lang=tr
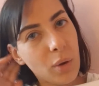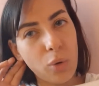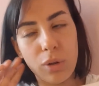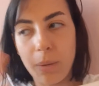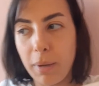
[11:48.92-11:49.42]

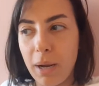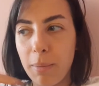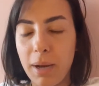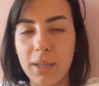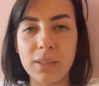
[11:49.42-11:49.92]
Onunla
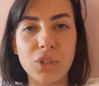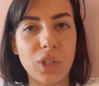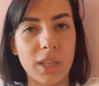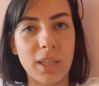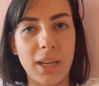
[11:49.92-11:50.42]
beraber
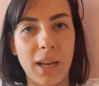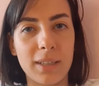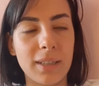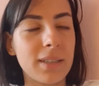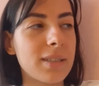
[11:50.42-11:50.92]

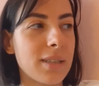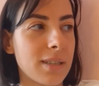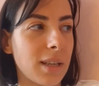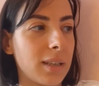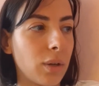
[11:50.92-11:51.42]
şekillendirip
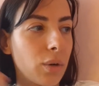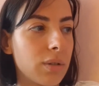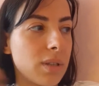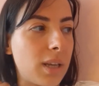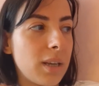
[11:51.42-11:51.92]
size de
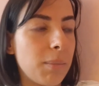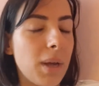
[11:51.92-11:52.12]
göstereyim.